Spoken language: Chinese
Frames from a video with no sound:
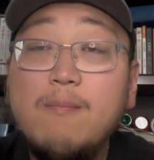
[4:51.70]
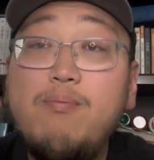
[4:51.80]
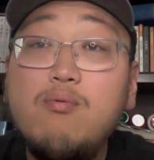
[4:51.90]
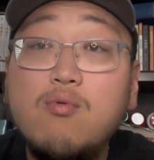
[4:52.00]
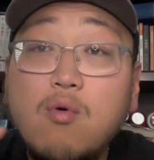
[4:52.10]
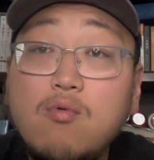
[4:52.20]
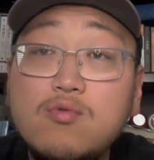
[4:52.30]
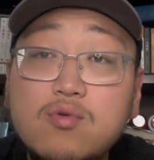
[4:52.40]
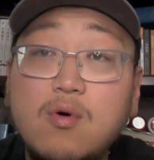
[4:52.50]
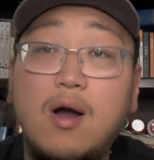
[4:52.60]
不
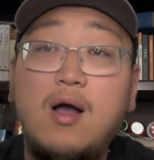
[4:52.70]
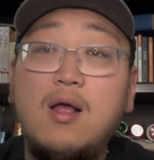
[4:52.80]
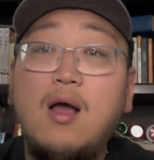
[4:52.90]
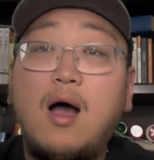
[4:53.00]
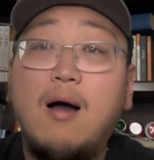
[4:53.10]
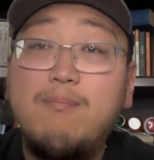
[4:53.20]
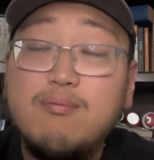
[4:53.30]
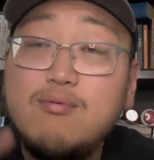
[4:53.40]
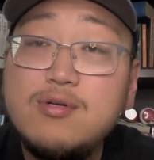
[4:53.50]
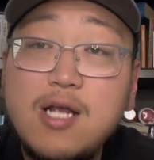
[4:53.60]
工作啊，
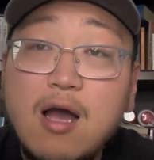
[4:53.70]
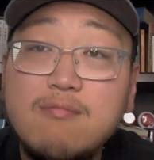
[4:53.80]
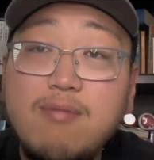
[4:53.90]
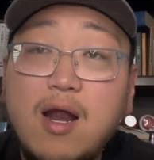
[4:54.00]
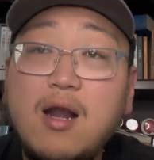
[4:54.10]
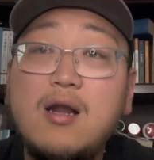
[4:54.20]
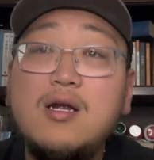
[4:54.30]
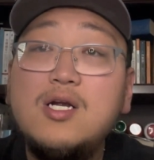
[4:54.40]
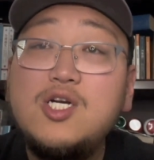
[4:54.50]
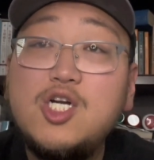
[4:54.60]
不上班，
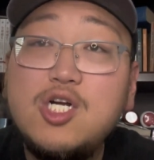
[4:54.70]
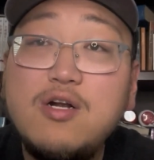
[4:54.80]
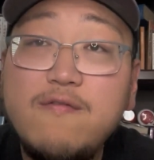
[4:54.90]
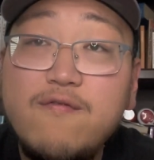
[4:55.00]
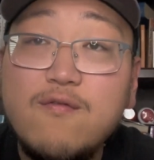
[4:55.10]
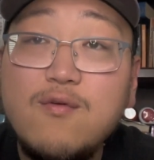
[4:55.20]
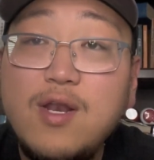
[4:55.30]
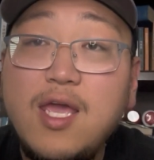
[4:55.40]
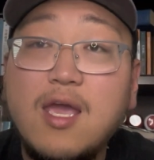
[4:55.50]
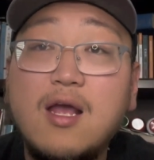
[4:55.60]
吃福
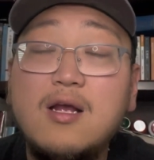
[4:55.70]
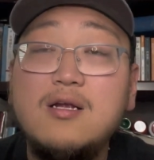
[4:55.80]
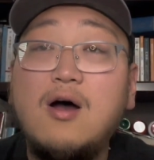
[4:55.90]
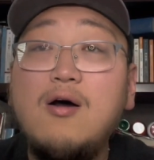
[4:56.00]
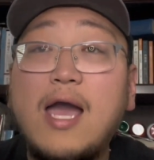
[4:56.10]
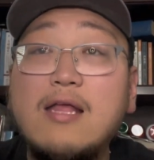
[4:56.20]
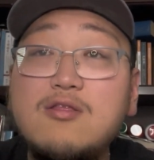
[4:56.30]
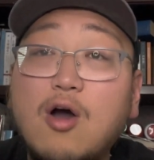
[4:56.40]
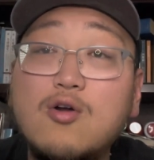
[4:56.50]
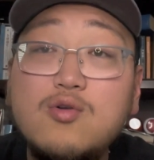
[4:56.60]
利，然后还
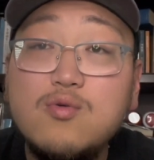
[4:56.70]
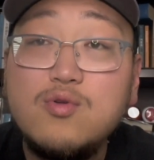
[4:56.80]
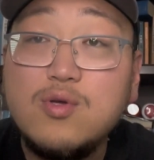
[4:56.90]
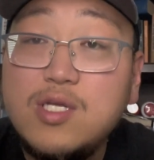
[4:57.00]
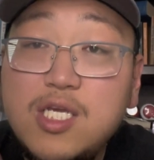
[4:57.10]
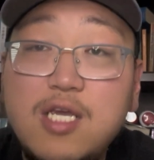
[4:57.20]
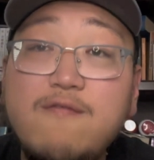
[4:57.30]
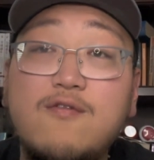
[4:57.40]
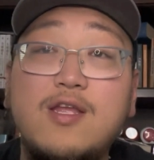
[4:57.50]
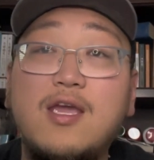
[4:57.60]
到处去欺
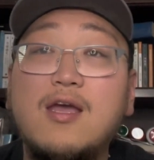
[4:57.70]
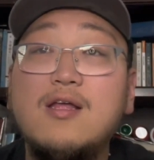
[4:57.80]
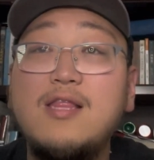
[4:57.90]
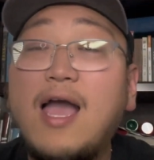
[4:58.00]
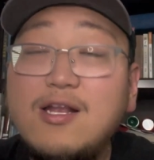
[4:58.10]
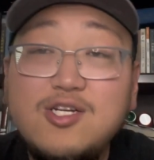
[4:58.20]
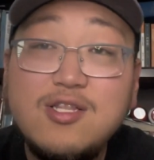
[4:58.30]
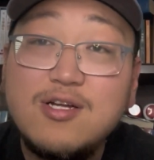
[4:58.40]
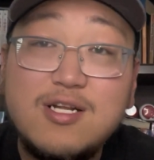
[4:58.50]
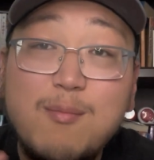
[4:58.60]
负你。他知
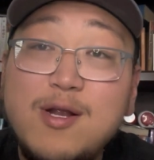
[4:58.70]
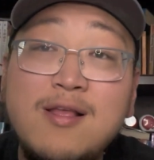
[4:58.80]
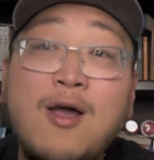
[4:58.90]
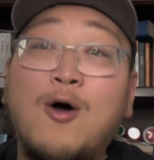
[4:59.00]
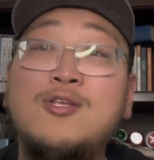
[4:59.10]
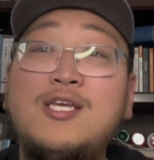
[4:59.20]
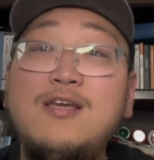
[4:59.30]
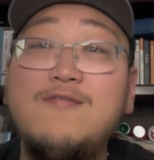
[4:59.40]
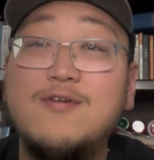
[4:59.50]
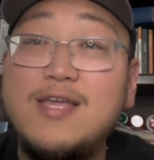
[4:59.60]
道什么人好
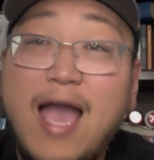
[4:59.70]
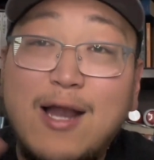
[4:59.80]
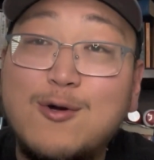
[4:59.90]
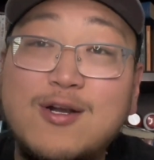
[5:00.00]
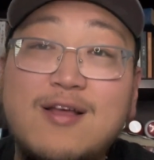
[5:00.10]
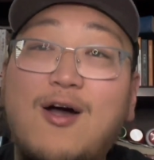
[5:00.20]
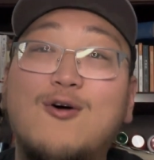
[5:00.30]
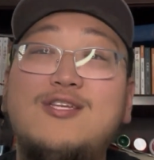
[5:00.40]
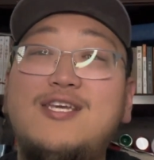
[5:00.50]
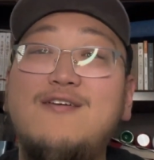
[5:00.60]
欺负，亚洲人
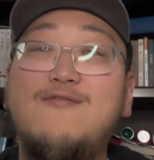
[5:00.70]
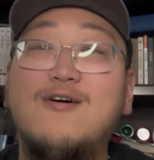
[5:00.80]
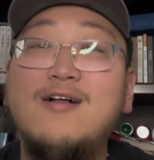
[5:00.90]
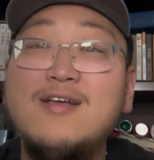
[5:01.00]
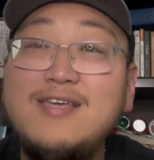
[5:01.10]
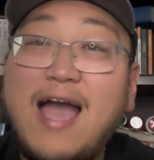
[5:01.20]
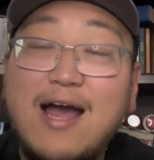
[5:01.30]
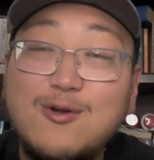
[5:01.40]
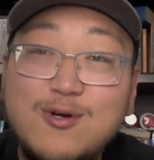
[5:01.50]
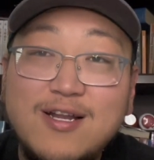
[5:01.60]
好欺负，
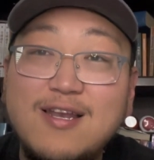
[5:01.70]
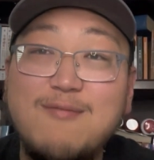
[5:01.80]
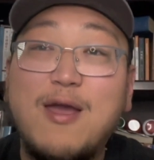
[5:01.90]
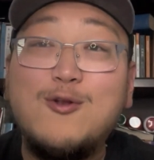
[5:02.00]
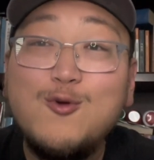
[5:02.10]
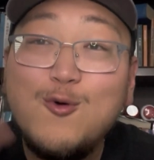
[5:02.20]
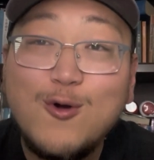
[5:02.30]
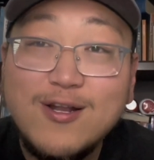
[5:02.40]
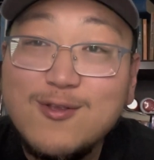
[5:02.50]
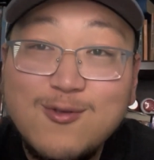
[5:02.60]
亚洲人里面中国
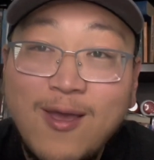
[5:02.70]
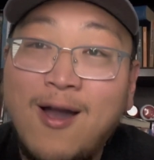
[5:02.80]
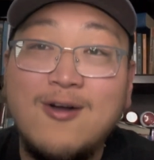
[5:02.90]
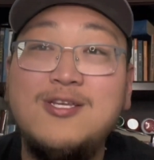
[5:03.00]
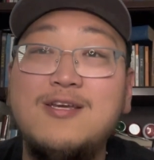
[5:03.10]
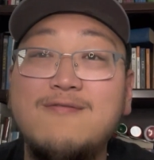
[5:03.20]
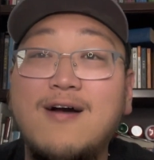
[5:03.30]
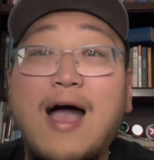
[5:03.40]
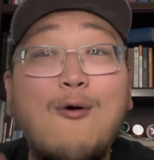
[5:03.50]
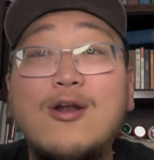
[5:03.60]
人最好欺负，
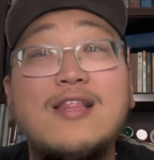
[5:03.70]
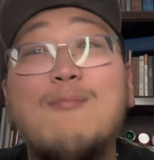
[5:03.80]
韩国人